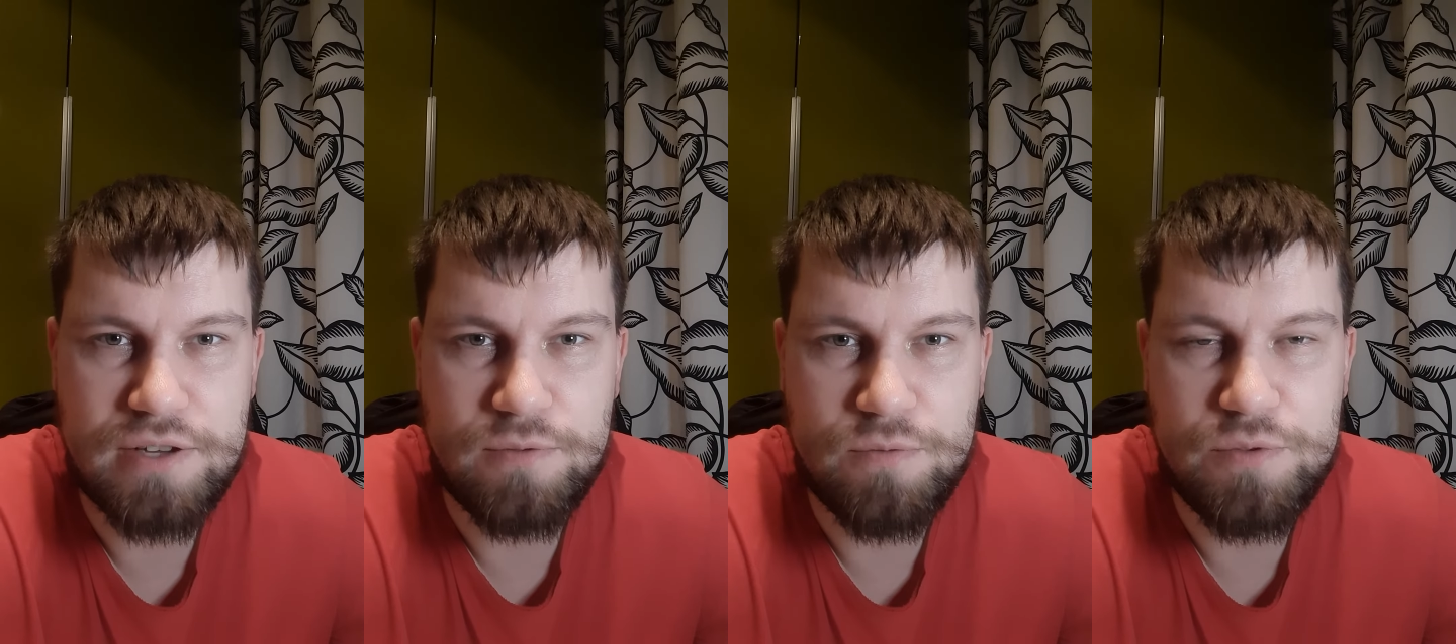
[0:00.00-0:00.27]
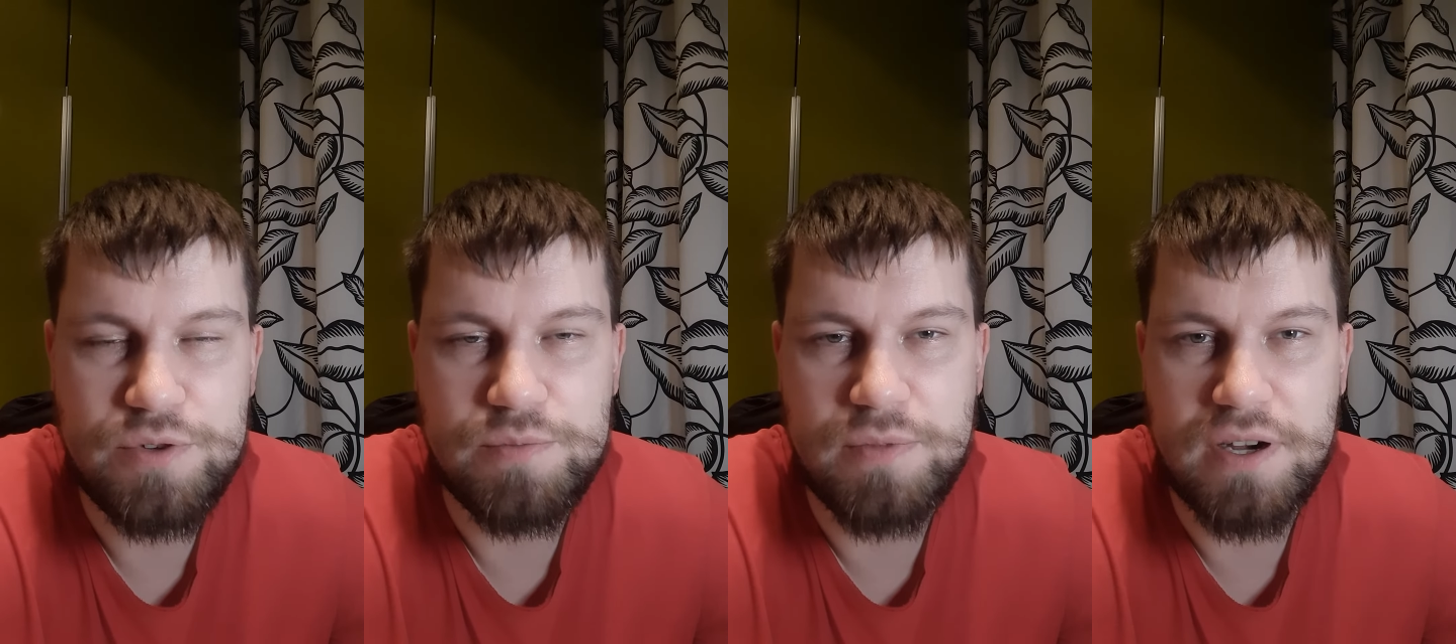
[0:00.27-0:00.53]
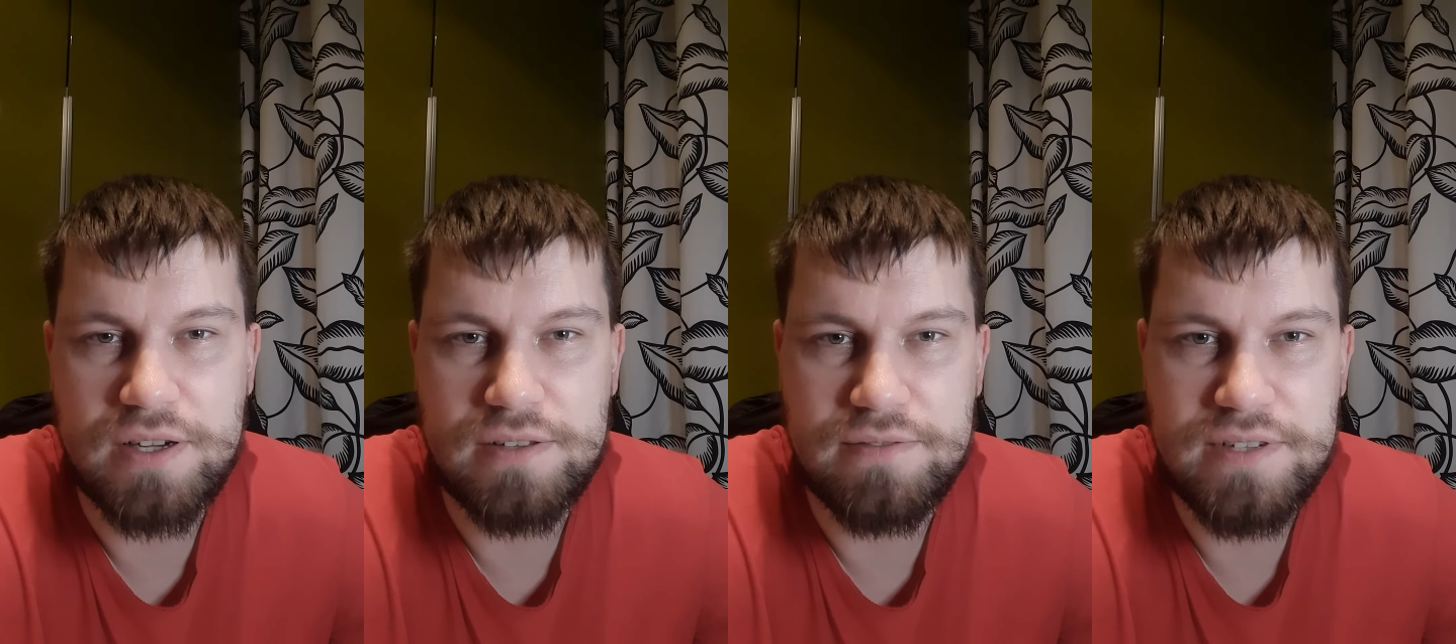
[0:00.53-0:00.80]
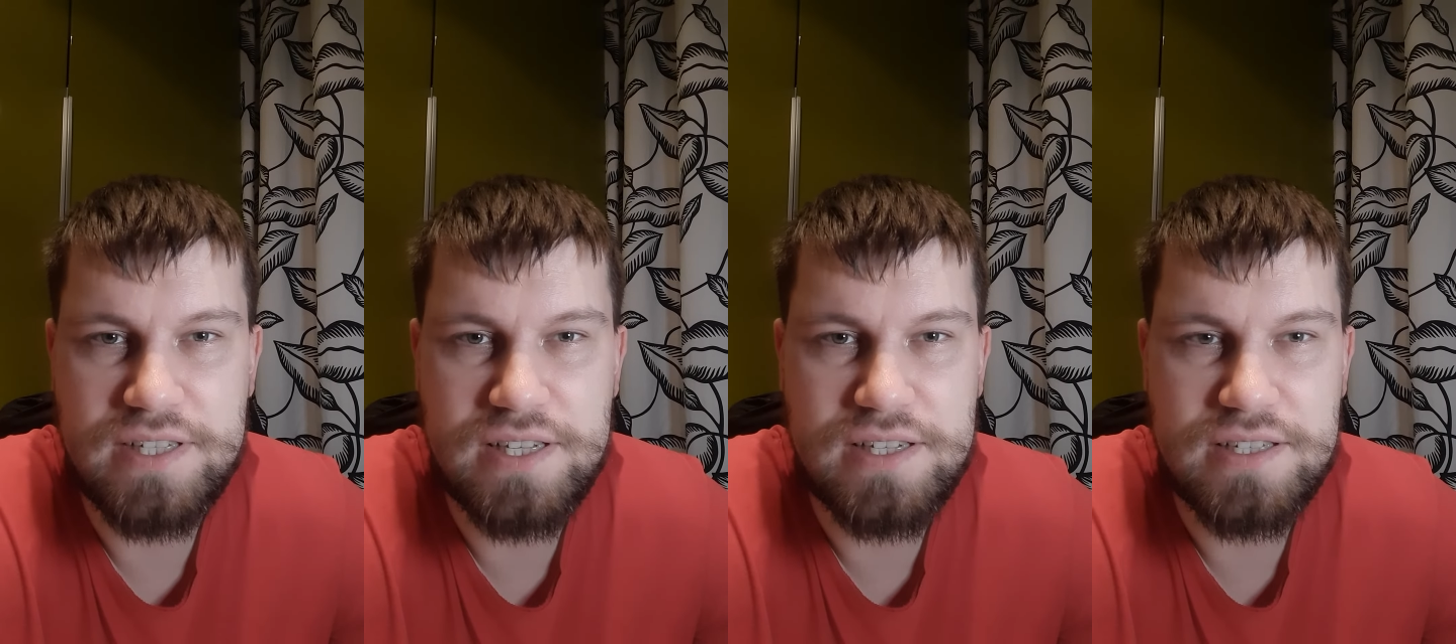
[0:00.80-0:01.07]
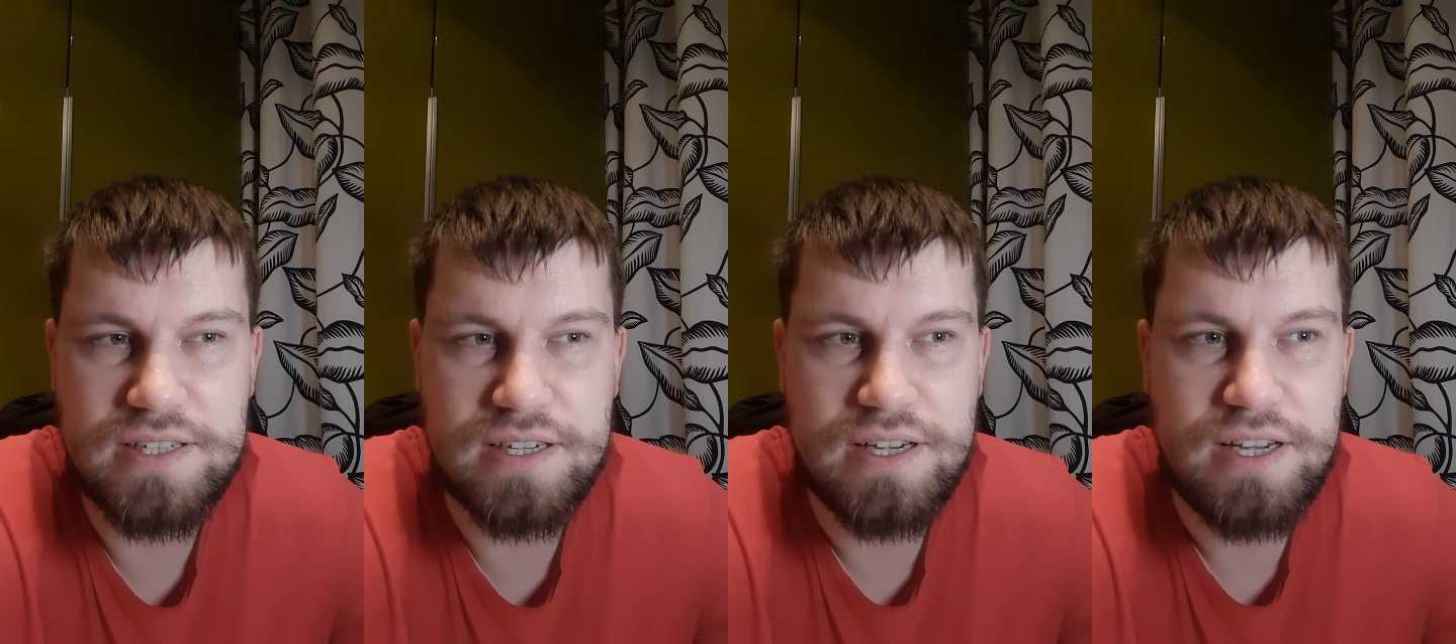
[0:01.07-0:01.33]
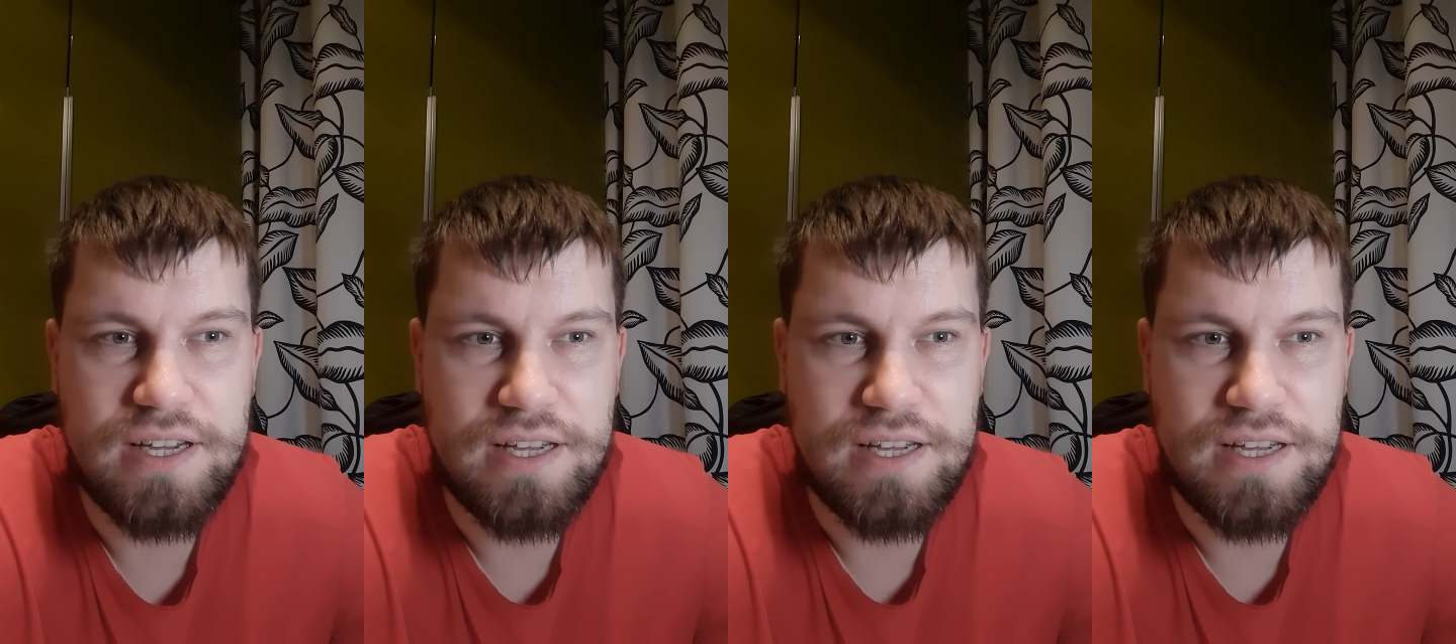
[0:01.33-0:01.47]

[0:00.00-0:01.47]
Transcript: ну, в общем, как-то выделиться.